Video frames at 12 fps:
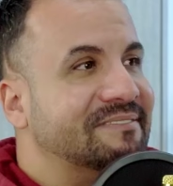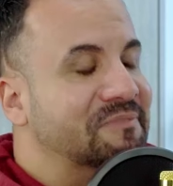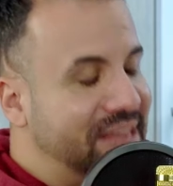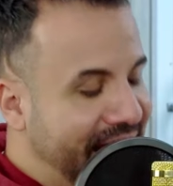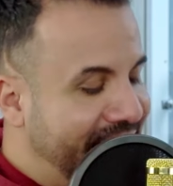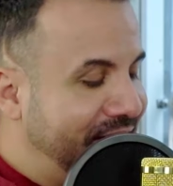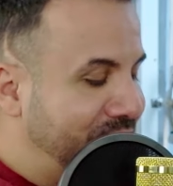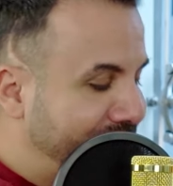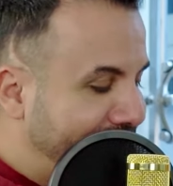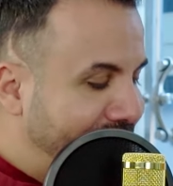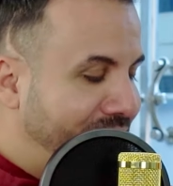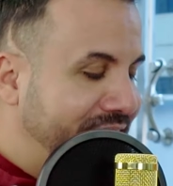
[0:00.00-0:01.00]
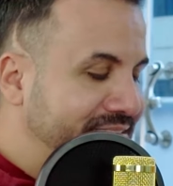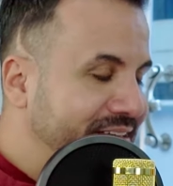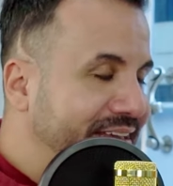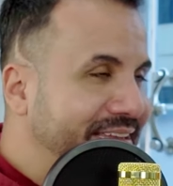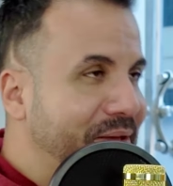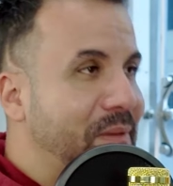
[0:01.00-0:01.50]
Bien, contento de
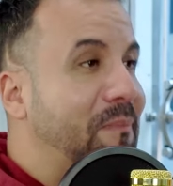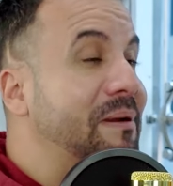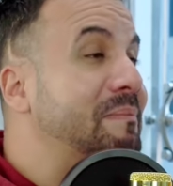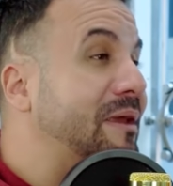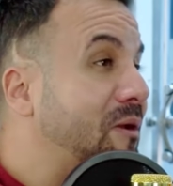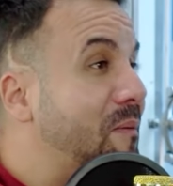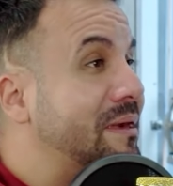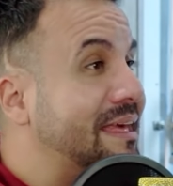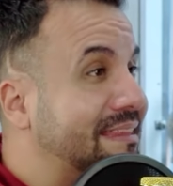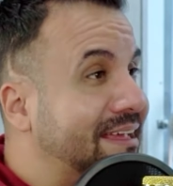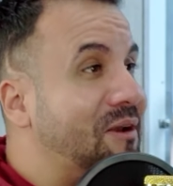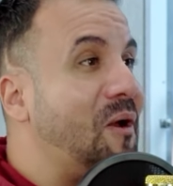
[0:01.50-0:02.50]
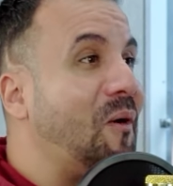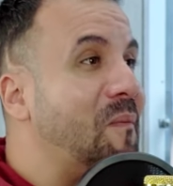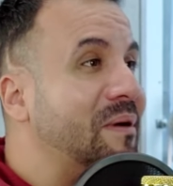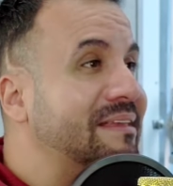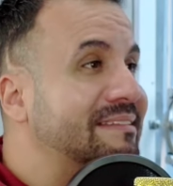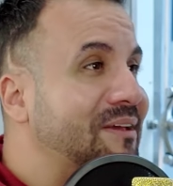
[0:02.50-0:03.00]
recibirte. Además, primer comediante que nos acompaña en The